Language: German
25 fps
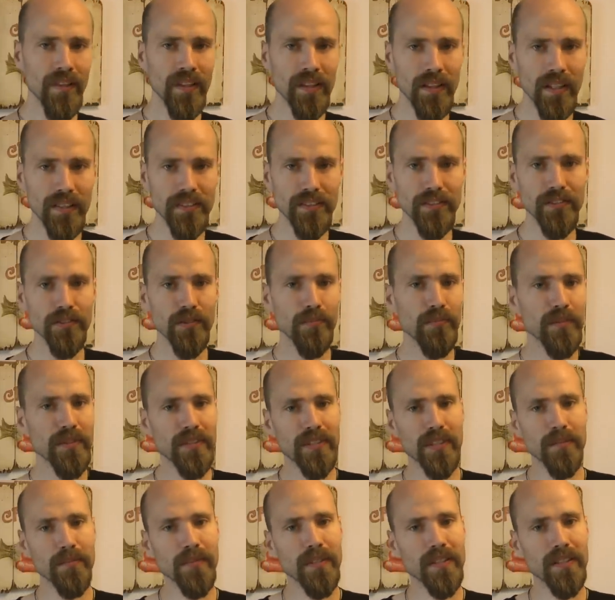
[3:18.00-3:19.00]
Das ist so ein
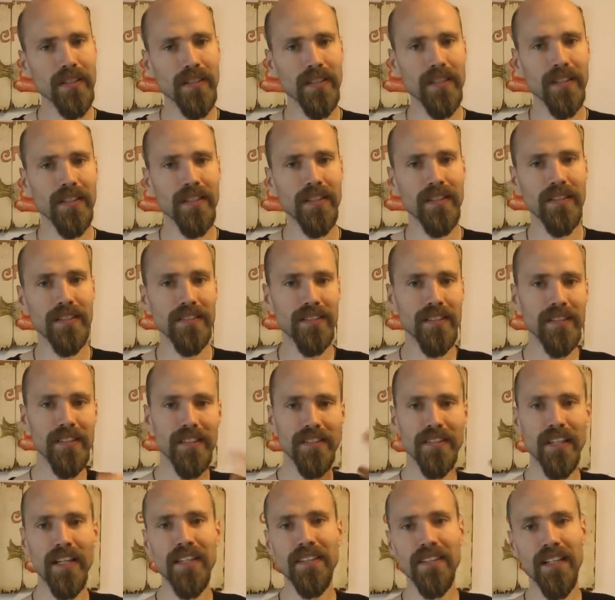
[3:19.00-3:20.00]
bisschen mit äh,
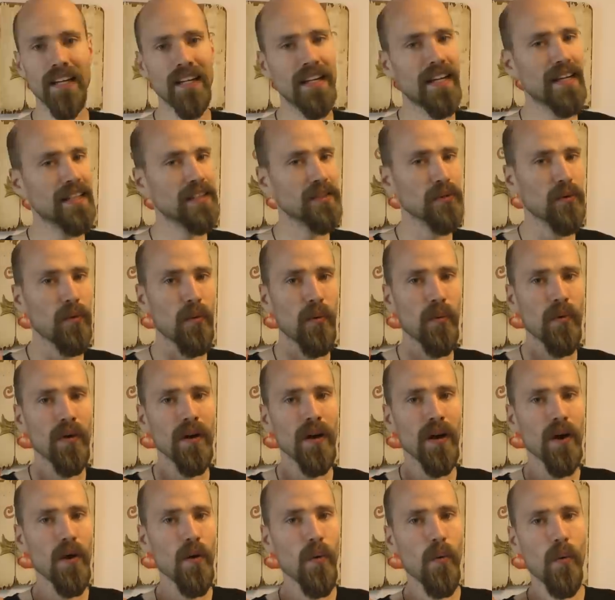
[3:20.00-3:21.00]
Synthesizer, Elektro
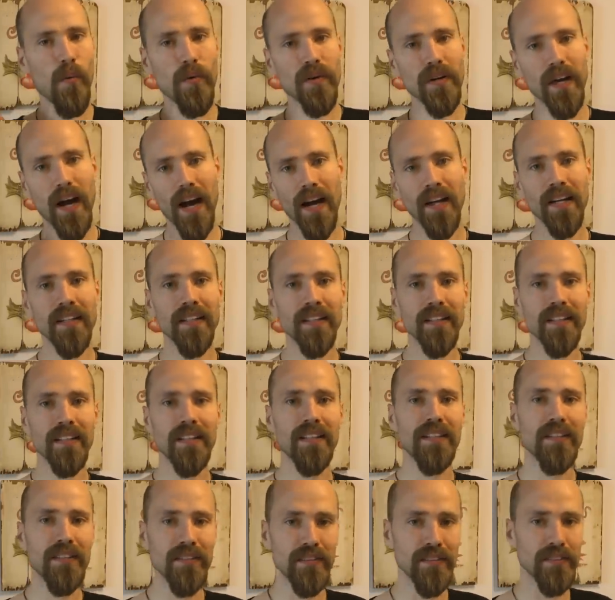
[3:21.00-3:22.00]
und
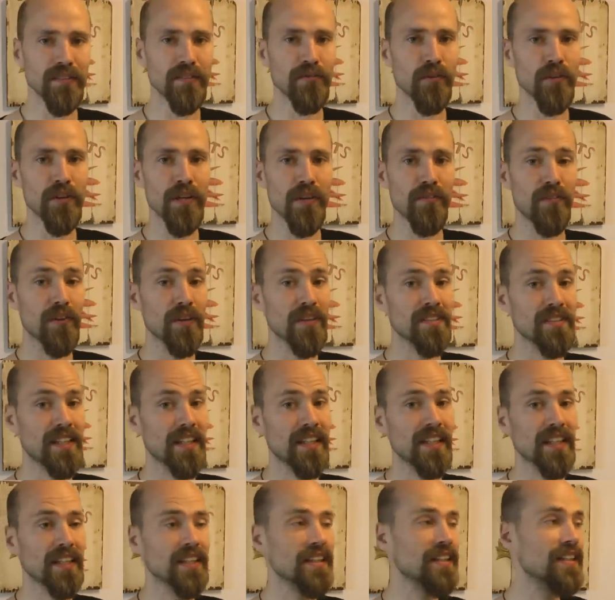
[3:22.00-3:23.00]
eine wundervolle
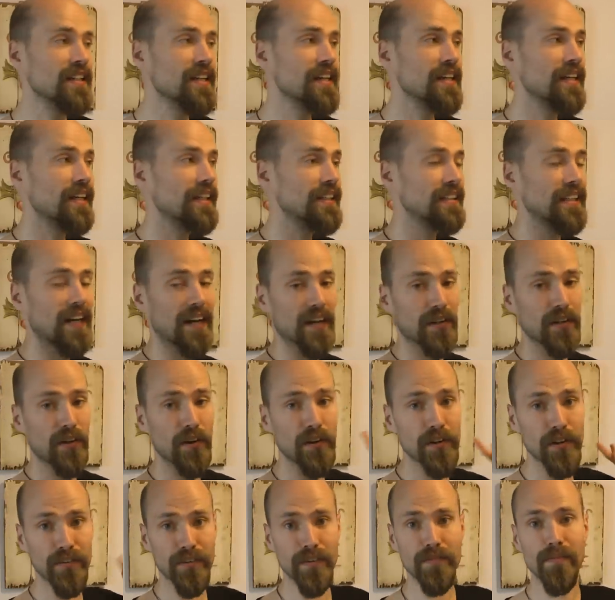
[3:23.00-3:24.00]
Sängerin. Ja,
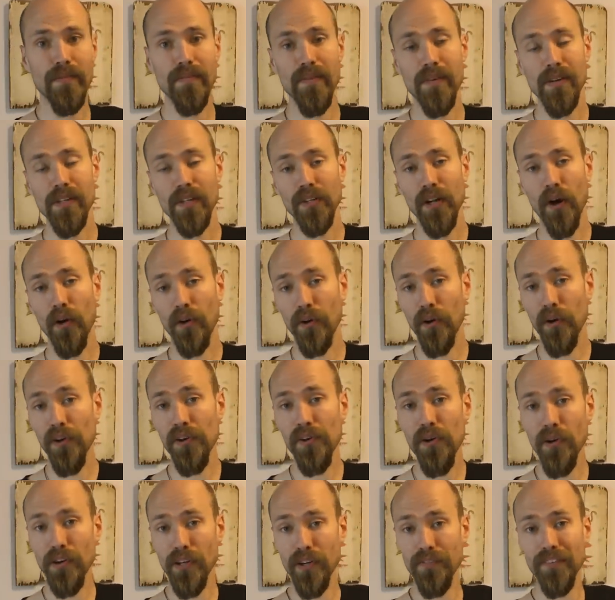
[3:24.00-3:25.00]
könnt ihr, mal, könnt
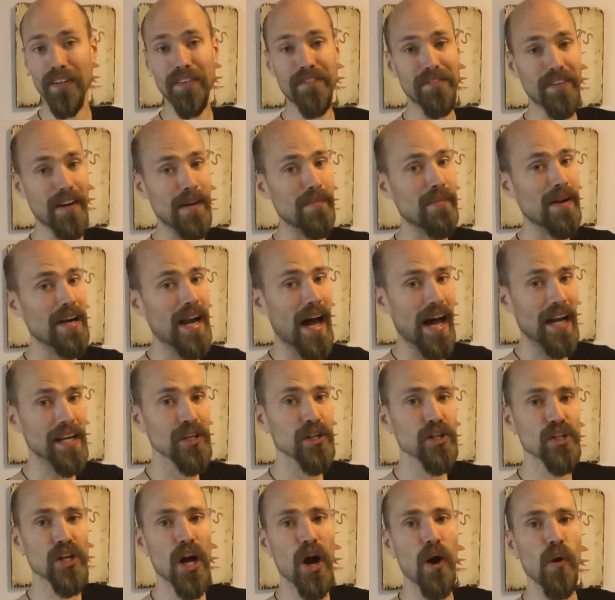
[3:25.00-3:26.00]
ihr euch auf jeden Fall mal
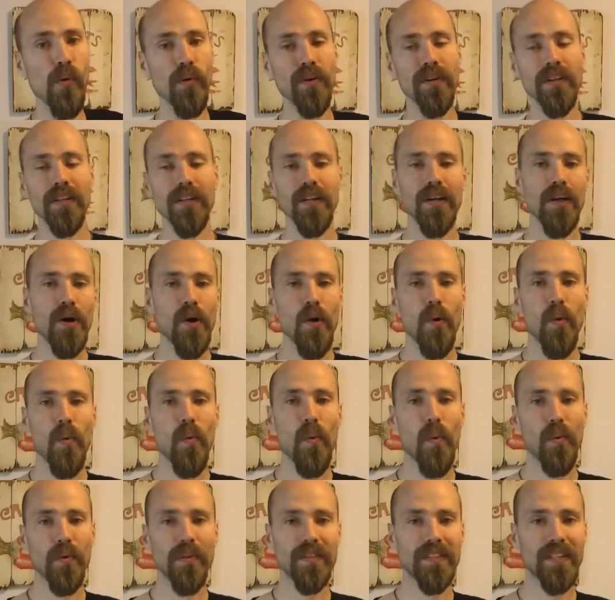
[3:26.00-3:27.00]
anschauen
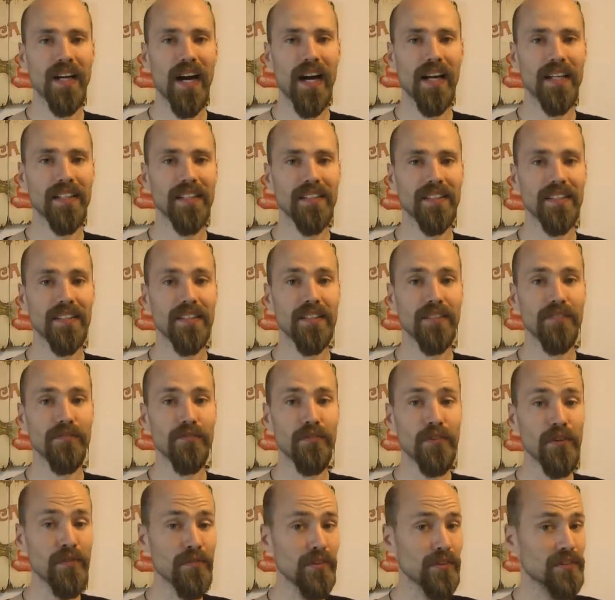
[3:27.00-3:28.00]
und dann
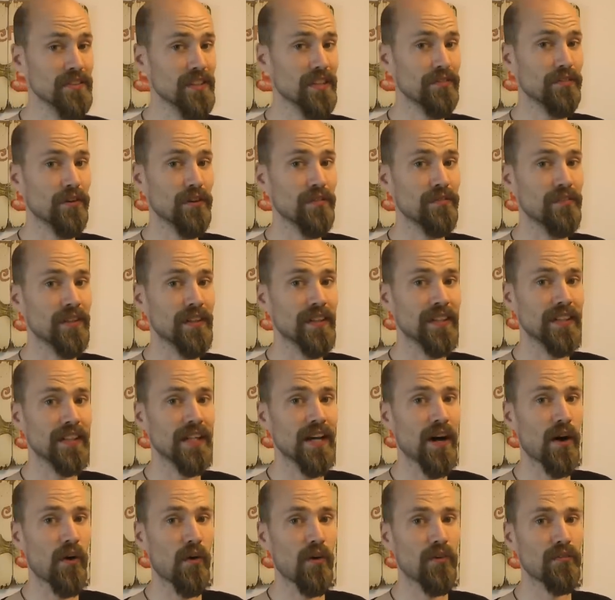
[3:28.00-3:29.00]
würden wir uns sehr freuen, wenn
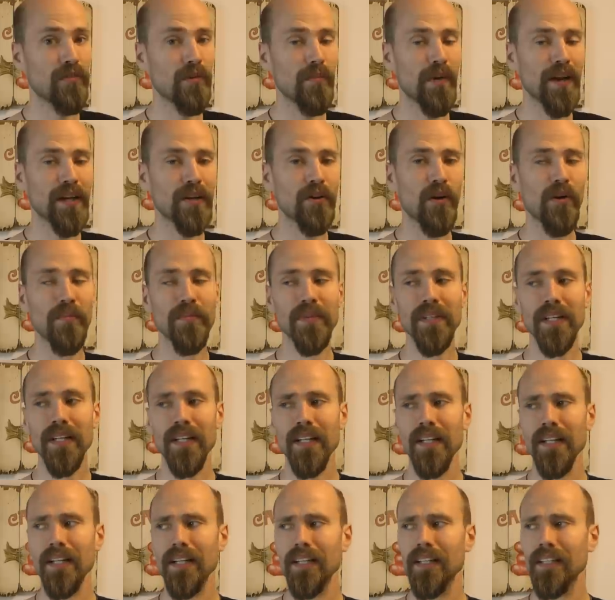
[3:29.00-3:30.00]
ihr auch vorbeikommt.
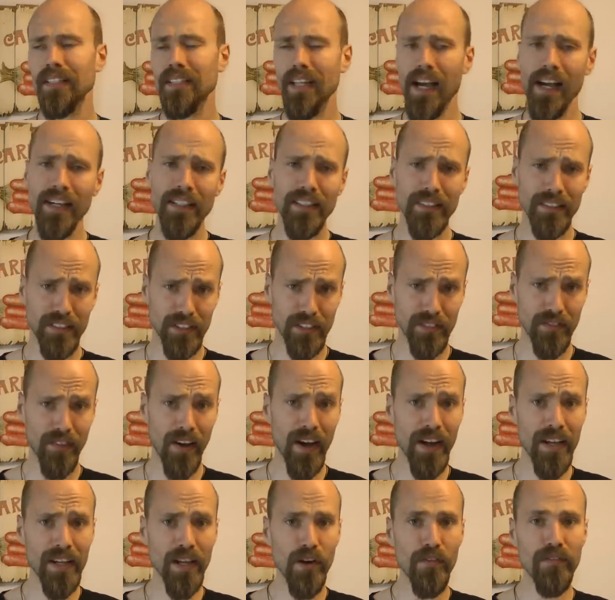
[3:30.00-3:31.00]
Äh, der Eintritt ist
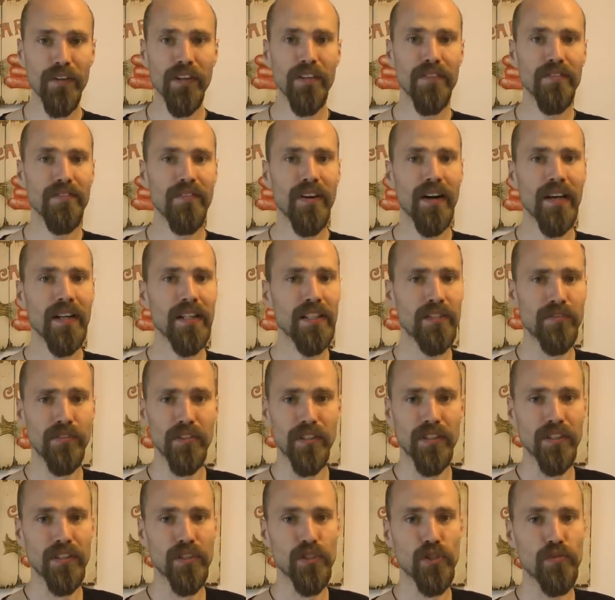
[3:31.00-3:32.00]
frei auf jeden Fall, es
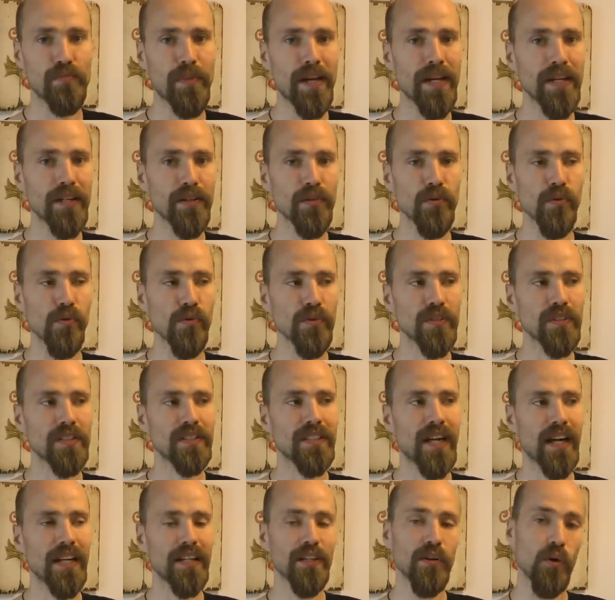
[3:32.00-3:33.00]
wird ein Spendenhut
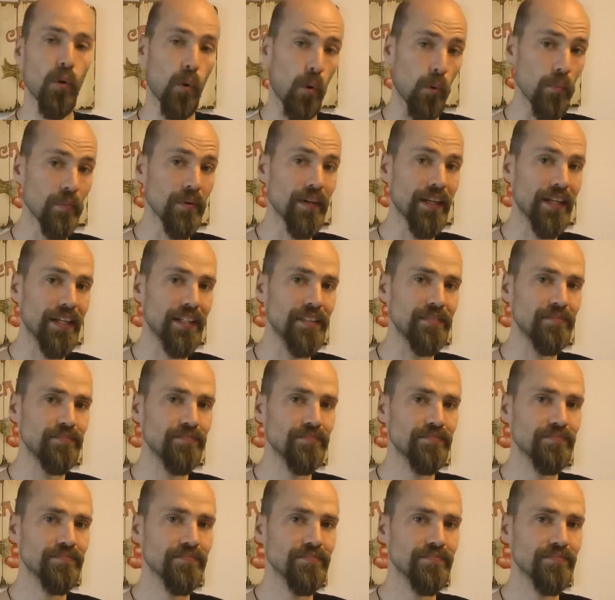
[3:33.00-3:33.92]
dann rumgehen.